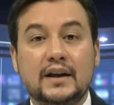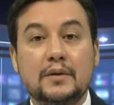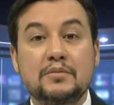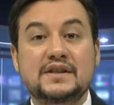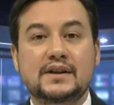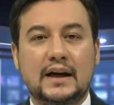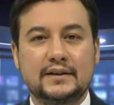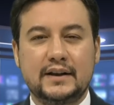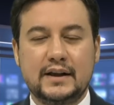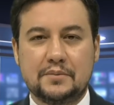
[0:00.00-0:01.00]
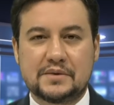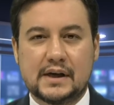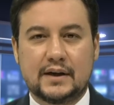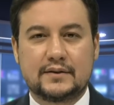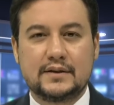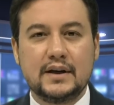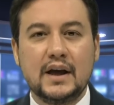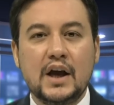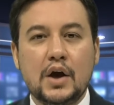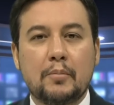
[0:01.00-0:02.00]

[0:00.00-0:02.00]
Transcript: alan bir skandala imza attı.